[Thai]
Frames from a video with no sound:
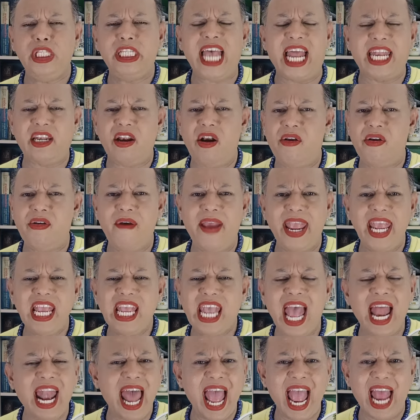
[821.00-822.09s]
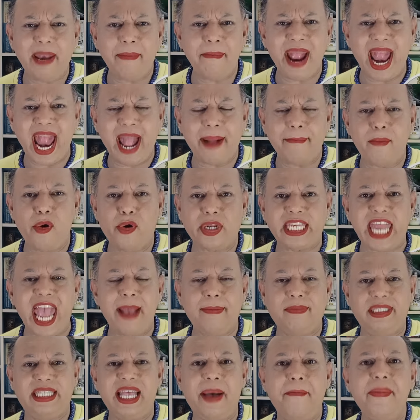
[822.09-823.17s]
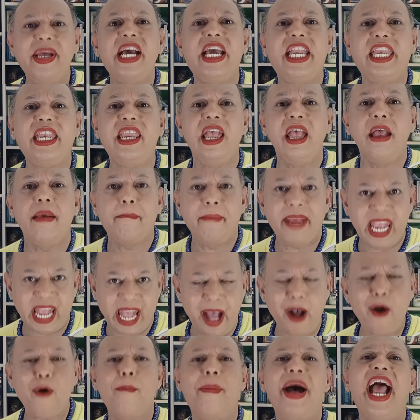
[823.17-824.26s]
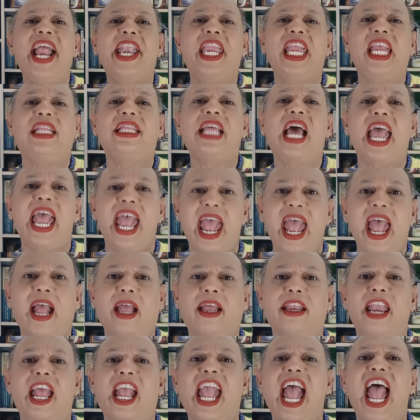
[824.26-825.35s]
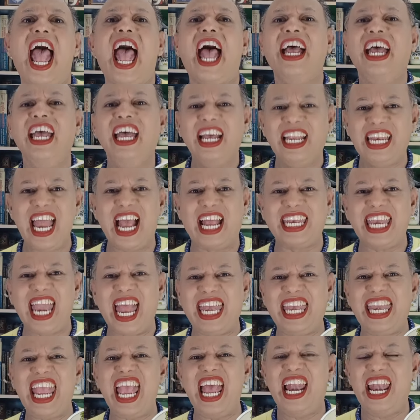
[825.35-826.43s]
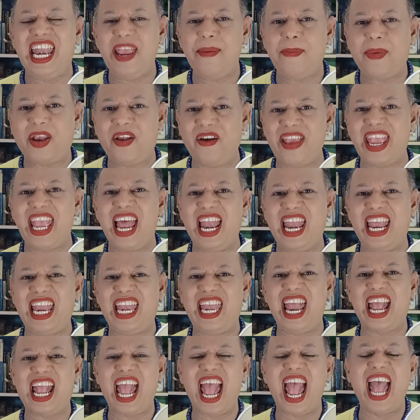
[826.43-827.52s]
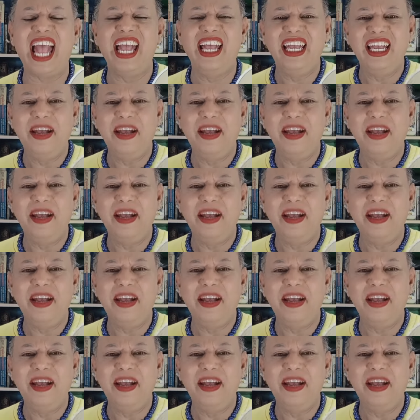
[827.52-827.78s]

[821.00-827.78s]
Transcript: สัตว์รวยคลานมาหมดแถมซ้ำเงินไม่เข้าบ้านอีกต่างหากนะคะดังนั้นเนี้ยรีบเคลียร์เลยนะคะ